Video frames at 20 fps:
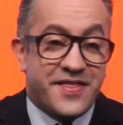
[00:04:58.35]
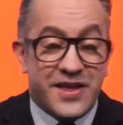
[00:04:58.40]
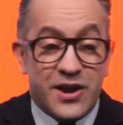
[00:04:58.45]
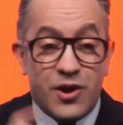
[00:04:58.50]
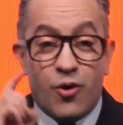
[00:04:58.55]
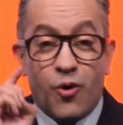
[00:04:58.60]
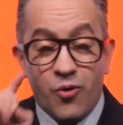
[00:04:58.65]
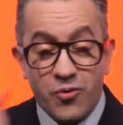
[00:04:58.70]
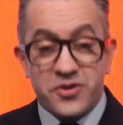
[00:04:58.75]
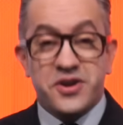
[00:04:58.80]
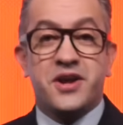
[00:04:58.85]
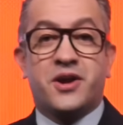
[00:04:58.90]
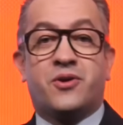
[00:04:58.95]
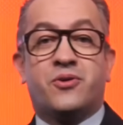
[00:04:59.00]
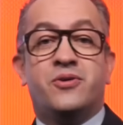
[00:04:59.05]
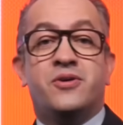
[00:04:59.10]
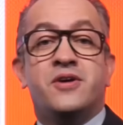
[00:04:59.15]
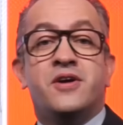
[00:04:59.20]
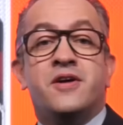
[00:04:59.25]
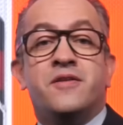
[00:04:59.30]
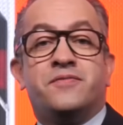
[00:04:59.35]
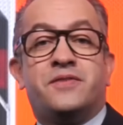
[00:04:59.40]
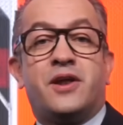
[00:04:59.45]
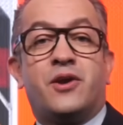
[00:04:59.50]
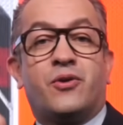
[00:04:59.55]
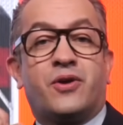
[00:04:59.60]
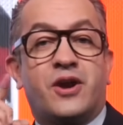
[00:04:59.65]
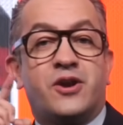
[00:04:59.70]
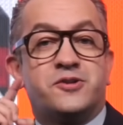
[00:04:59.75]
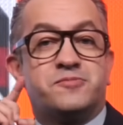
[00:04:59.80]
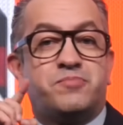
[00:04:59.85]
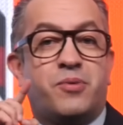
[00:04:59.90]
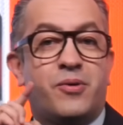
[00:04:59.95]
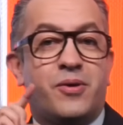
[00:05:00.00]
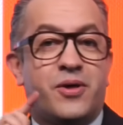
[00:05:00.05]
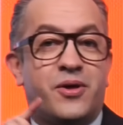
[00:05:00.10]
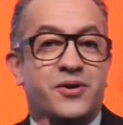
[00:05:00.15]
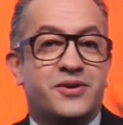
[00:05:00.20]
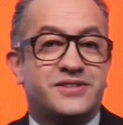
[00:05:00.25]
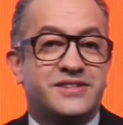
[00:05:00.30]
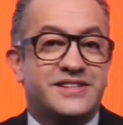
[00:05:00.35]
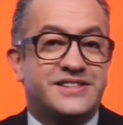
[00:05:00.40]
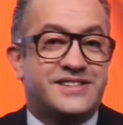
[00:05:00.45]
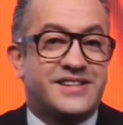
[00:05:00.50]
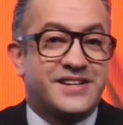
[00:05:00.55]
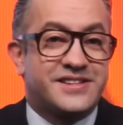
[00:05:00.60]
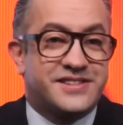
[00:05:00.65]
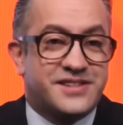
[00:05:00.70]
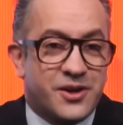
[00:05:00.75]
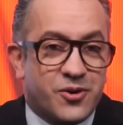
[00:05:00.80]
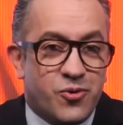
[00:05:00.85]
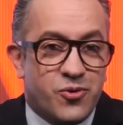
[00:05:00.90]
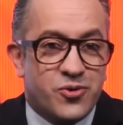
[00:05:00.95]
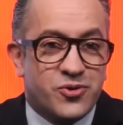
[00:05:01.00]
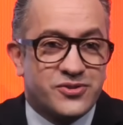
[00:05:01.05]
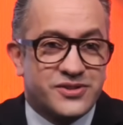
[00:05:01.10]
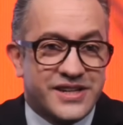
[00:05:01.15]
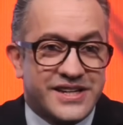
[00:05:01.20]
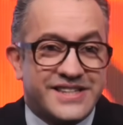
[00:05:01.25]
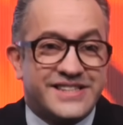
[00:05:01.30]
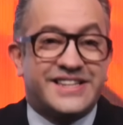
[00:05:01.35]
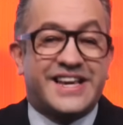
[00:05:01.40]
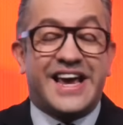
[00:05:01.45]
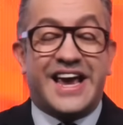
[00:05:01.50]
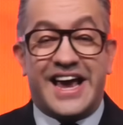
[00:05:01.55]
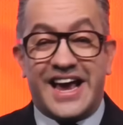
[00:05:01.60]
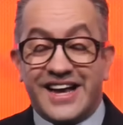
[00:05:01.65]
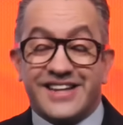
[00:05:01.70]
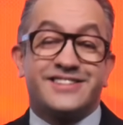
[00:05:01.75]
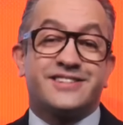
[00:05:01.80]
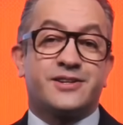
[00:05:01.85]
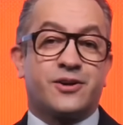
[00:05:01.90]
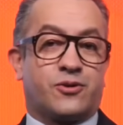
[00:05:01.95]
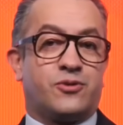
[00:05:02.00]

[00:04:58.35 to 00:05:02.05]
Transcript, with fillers: De lo único de lo que los pobladores están seguros es que esta